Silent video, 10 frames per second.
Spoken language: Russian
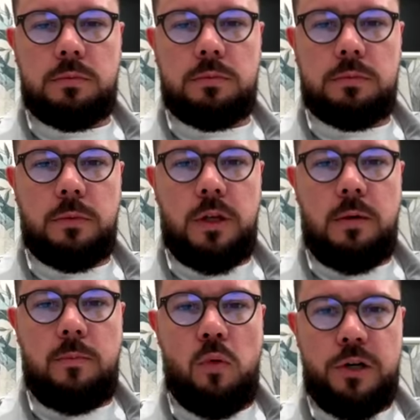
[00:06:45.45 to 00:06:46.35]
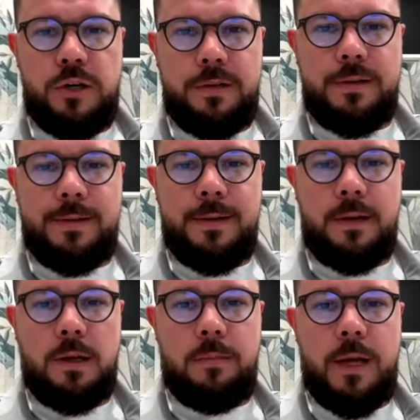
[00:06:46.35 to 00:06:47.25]
Больше десяти
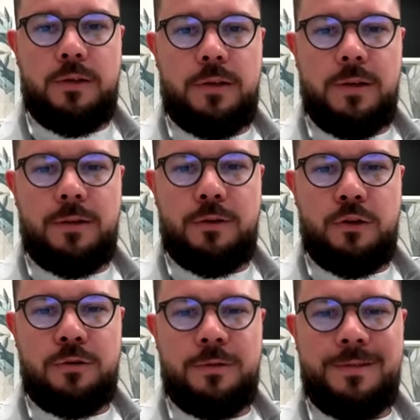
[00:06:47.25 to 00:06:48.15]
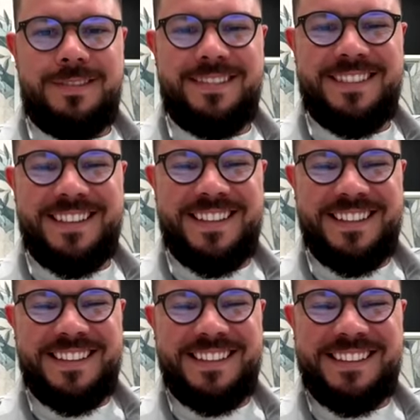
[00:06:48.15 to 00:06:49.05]
или меньше, я надеюсь? Ну,
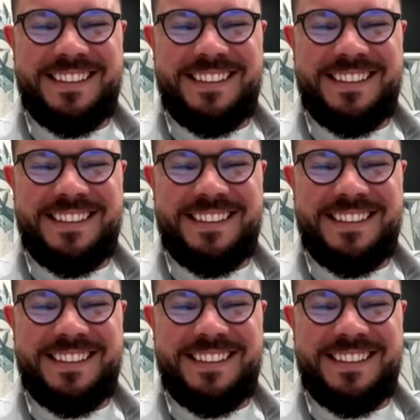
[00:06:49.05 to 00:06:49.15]
там,